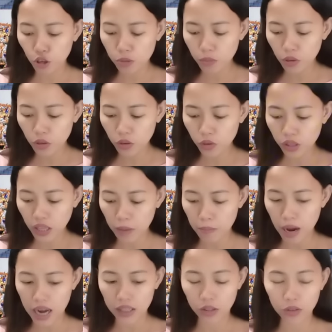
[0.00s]
Pulumulok,
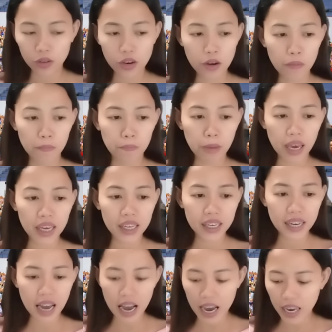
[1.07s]
Cotabato, May
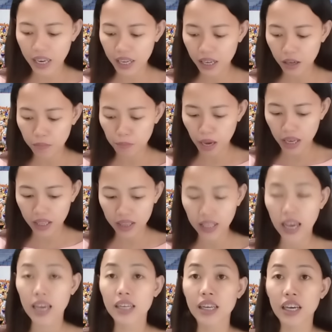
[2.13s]
9, May
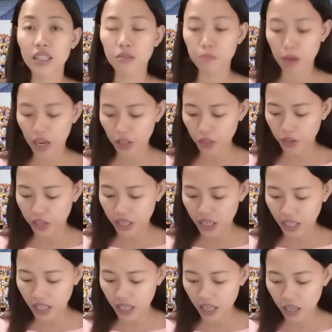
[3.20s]
10, and May
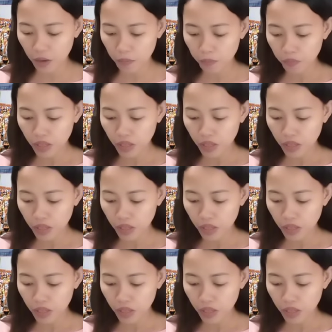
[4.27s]
13.